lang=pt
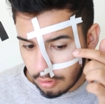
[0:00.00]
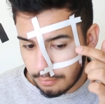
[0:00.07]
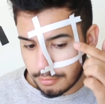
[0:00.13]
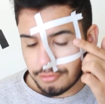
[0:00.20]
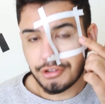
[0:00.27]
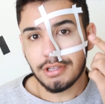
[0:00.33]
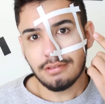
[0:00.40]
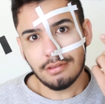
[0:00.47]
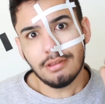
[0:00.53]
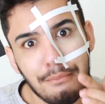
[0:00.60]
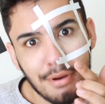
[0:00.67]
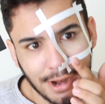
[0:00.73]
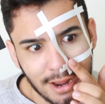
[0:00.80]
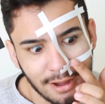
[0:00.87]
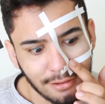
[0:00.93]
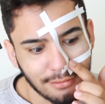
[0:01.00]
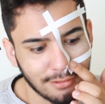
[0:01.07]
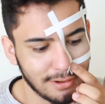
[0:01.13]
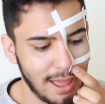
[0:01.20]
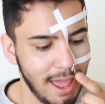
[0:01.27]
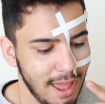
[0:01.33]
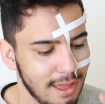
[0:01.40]
como eu disse,
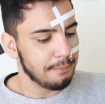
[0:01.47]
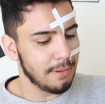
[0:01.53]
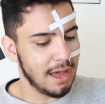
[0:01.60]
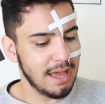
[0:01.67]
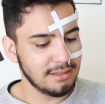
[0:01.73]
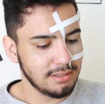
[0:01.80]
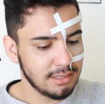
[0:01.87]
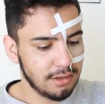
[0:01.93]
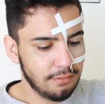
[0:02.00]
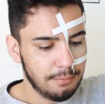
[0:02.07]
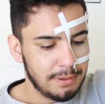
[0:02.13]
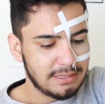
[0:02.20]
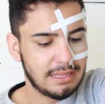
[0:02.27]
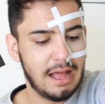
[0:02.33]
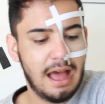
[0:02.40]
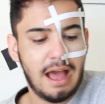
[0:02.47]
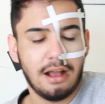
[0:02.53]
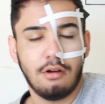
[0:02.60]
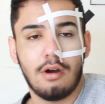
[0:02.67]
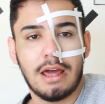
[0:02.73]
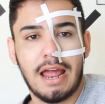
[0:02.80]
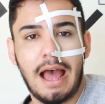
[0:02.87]
branco, né? Mas então eu vou passar
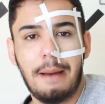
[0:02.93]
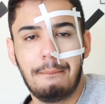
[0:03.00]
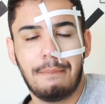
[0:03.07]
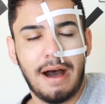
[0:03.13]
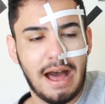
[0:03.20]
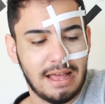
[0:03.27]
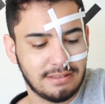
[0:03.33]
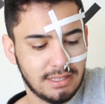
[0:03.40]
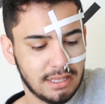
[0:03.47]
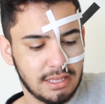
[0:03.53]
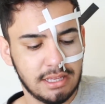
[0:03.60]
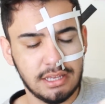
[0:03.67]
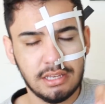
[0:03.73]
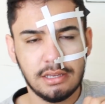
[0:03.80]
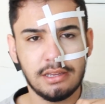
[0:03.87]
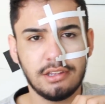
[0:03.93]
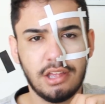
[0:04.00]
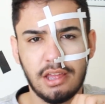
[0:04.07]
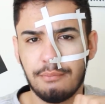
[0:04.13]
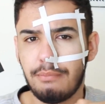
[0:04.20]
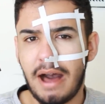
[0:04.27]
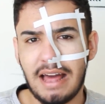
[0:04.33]
agora a base.
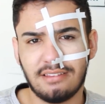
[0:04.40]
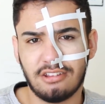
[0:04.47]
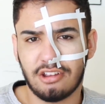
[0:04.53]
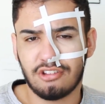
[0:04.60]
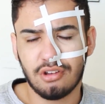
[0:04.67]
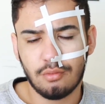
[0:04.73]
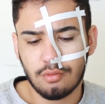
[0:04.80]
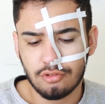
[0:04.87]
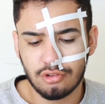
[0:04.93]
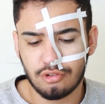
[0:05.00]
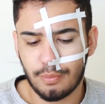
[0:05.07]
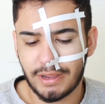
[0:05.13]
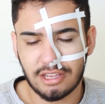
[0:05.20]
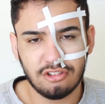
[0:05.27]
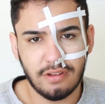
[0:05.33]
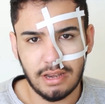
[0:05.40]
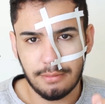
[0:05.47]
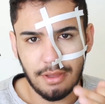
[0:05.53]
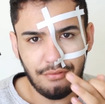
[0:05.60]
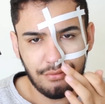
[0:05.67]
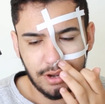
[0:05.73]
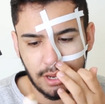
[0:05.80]
E base, gente, eu uso tipo a que tiver
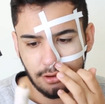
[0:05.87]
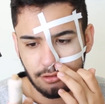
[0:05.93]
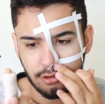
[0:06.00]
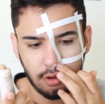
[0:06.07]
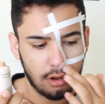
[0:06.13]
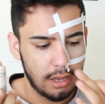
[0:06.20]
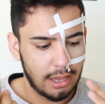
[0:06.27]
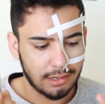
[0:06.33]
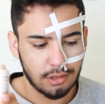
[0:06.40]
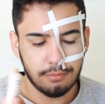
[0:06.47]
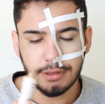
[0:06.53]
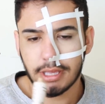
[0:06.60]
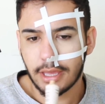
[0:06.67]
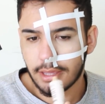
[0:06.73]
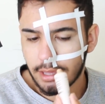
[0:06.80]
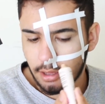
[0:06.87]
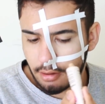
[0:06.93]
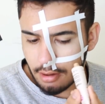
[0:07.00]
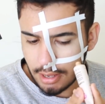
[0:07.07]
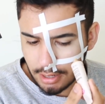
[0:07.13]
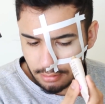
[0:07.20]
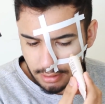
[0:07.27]
na minha frente, ó. A que eu peguei aqui
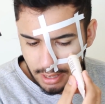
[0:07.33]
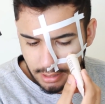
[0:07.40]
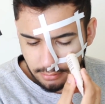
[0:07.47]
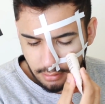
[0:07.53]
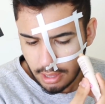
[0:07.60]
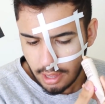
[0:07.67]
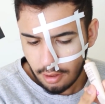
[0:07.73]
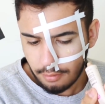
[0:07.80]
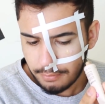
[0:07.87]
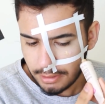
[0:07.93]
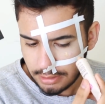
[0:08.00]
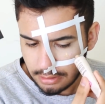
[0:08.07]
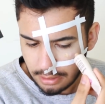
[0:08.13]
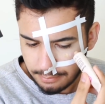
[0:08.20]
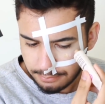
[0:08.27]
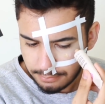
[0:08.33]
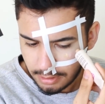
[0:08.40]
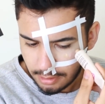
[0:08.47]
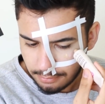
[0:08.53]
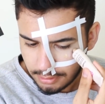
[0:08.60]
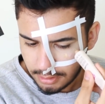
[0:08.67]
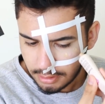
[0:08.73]
agora, no caso, é uma da
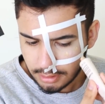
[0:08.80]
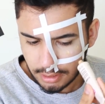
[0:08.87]
Mary